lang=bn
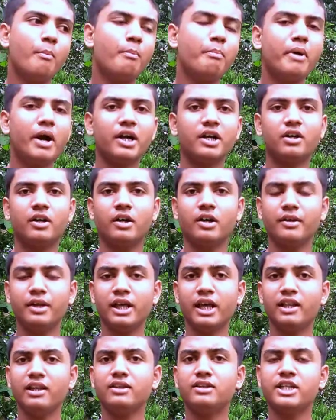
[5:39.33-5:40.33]
বাট
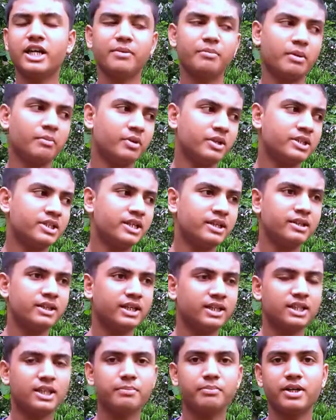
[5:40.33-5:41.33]
রিয়েল টাইম আমরা যে
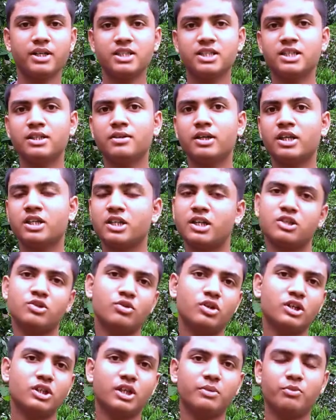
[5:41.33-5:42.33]
দেখতে পাচ্ছি এটা
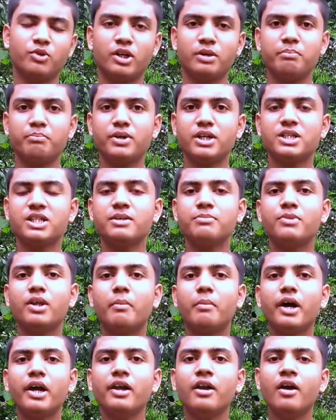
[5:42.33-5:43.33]
আসলে তেমন ইমপ্রেসিভ না
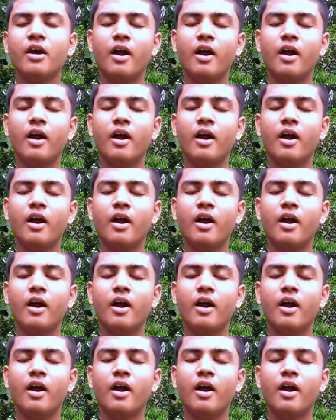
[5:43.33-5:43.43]
ভাই